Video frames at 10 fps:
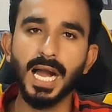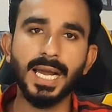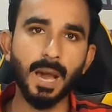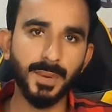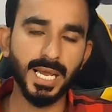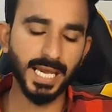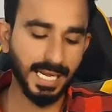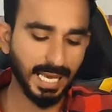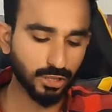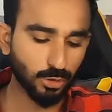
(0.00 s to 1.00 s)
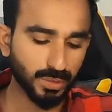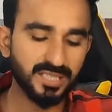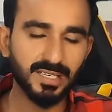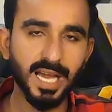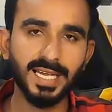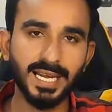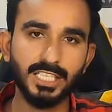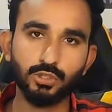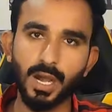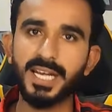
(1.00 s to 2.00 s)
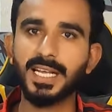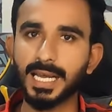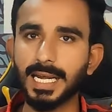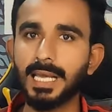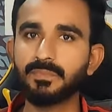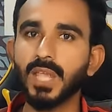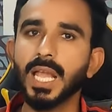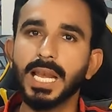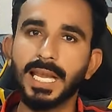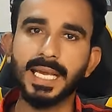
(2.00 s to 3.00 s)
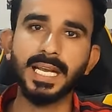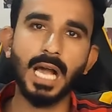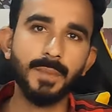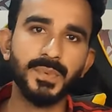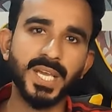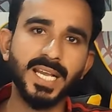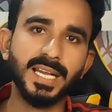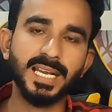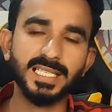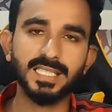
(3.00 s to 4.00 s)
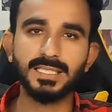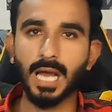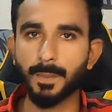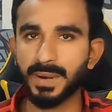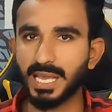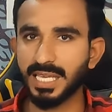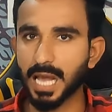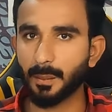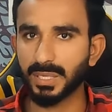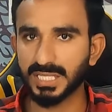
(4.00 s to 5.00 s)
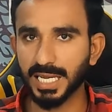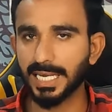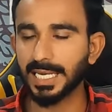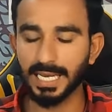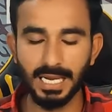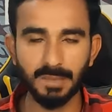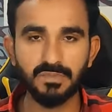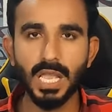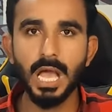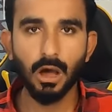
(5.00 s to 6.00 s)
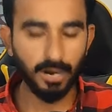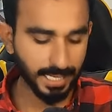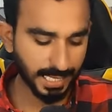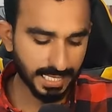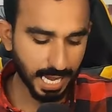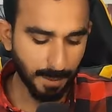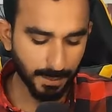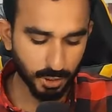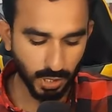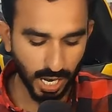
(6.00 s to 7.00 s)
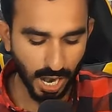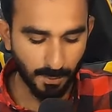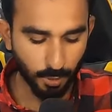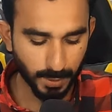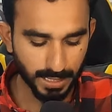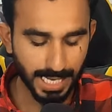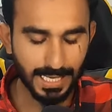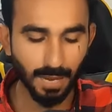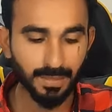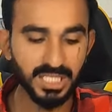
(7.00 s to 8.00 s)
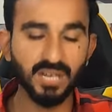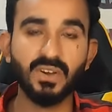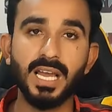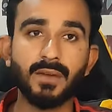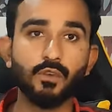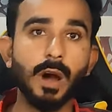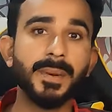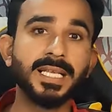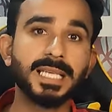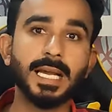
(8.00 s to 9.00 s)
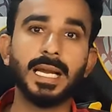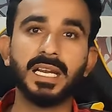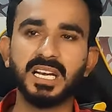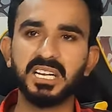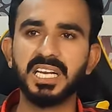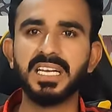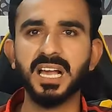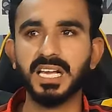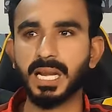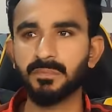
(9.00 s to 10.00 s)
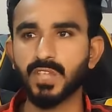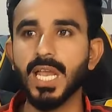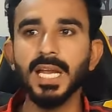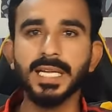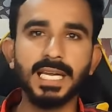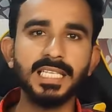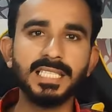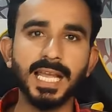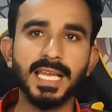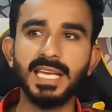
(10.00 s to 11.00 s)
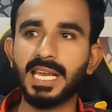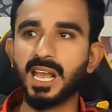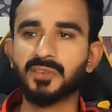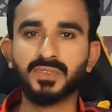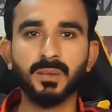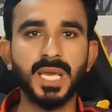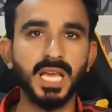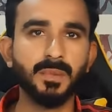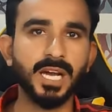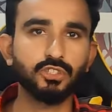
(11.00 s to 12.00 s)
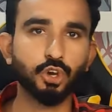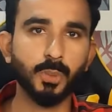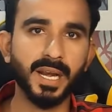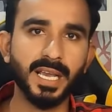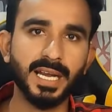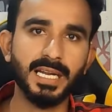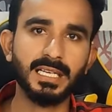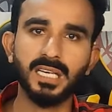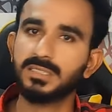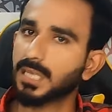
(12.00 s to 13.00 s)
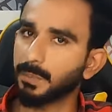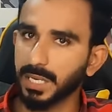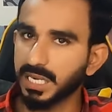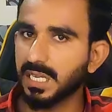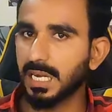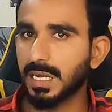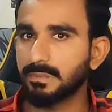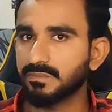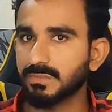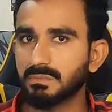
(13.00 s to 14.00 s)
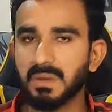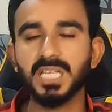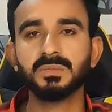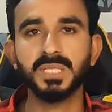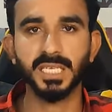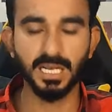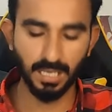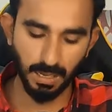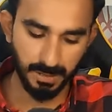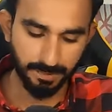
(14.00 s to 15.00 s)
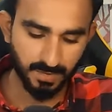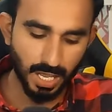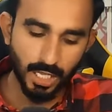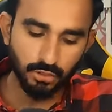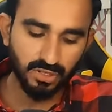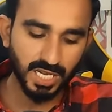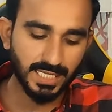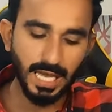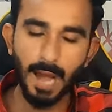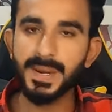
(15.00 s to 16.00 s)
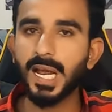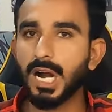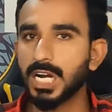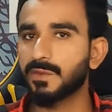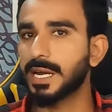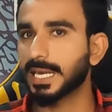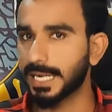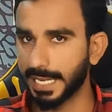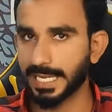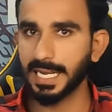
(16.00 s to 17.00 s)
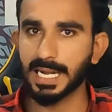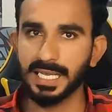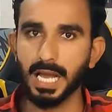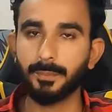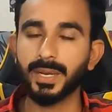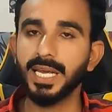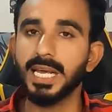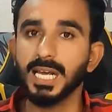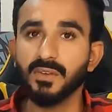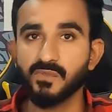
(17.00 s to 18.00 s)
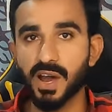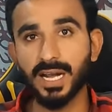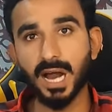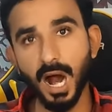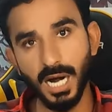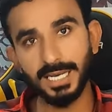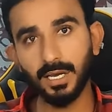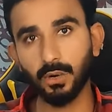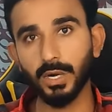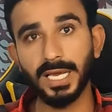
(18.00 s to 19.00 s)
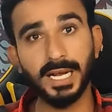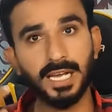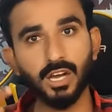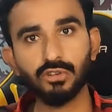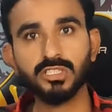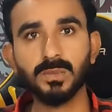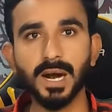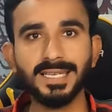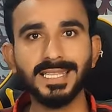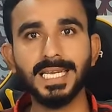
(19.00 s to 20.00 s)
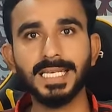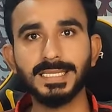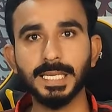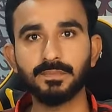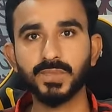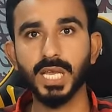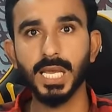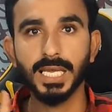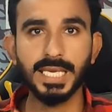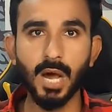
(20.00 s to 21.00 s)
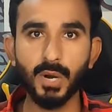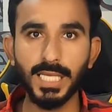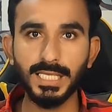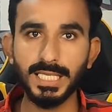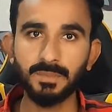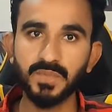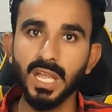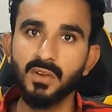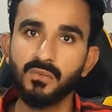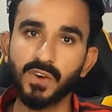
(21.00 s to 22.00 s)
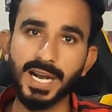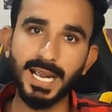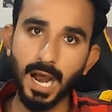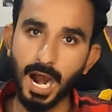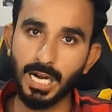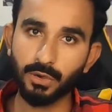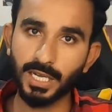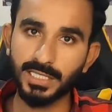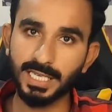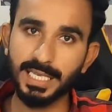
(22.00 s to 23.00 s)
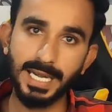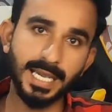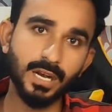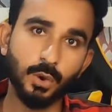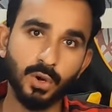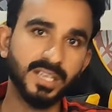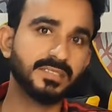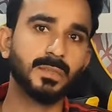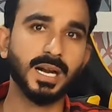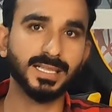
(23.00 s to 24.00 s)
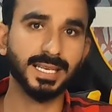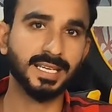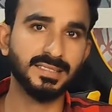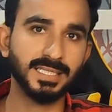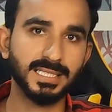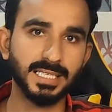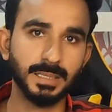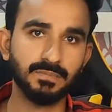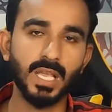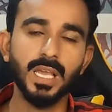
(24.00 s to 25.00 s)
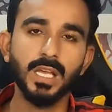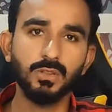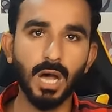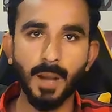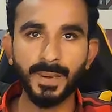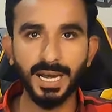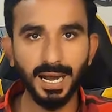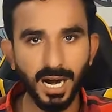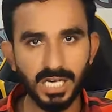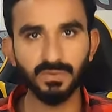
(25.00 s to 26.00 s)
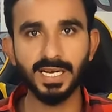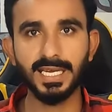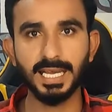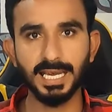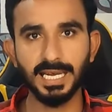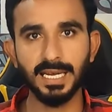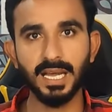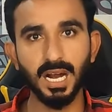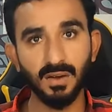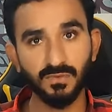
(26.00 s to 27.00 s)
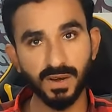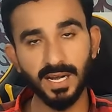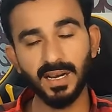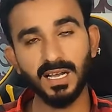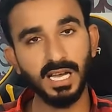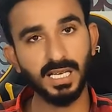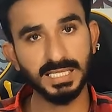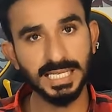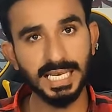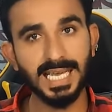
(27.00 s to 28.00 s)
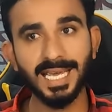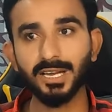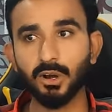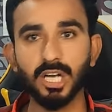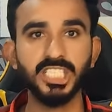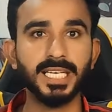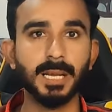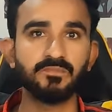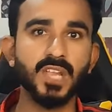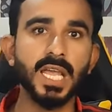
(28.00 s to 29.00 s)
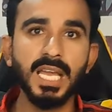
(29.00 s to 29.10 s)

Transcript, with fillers: अगर आपने करना है तो मिस ना करें ज्वाइन कर लें लेकिन काम ये करें जस्ट आपने यहाँ पे चेक इन करना है और डेली यहाँ पे जो है आपको बताया गया मिशन वगैरह वो आपने चेक कर लेना डेली ना करें डेली चेक इन करें हफ्ते में एक बार जो ओपन करके टास्क कंप्लीट कर ले पांच मिनट का काम है तो ज्यादा आपने हार्ड वर्क नहीं करना यहाँ पे वर्क हार्ड करो लेकिन करो स्मार्ट तरीके से क्या होना चाहिए वर्क हार्ड होना चाहिए लेकिन होना स्मार्ट तरीके से चाहिए तो आपने हार्ड वर्क नहीं करना ये एक लॉजिक है